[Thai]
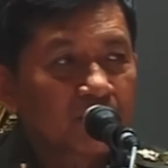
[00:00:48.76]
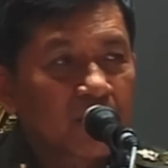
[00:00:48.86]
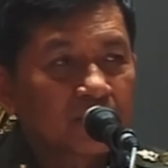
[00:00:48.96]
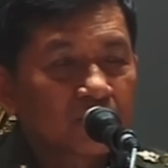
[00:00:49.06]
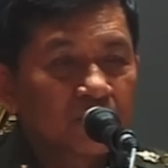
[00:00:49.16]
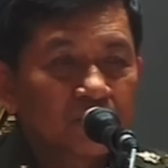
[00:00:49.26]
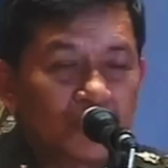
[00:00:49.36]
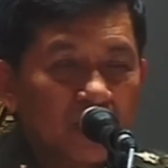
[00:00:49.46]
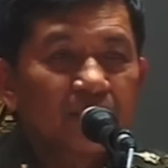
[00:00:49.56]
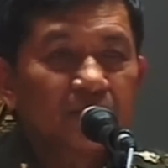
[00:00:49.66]
นำไปสู่
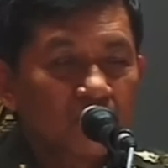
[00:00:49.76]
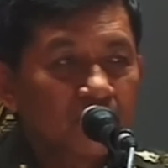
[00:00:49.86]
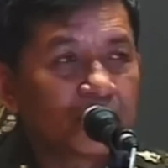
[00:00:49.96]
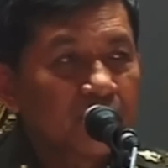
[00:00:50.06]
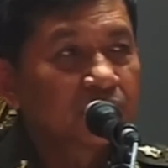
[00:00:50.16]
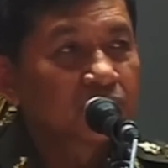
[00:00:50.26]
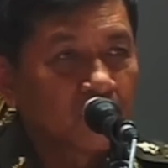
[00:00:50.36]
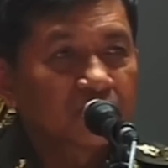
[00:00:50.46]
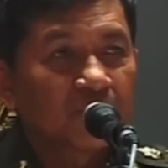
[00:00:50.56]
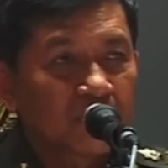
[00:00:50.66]
การรัฐประหารใน
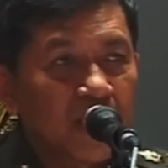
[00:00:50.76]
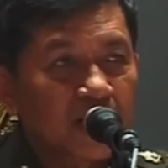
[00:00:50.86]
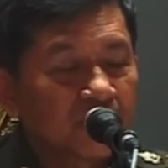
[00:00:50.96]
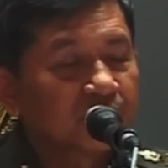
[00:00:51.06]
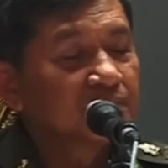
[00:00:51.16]
เวลาต่อมา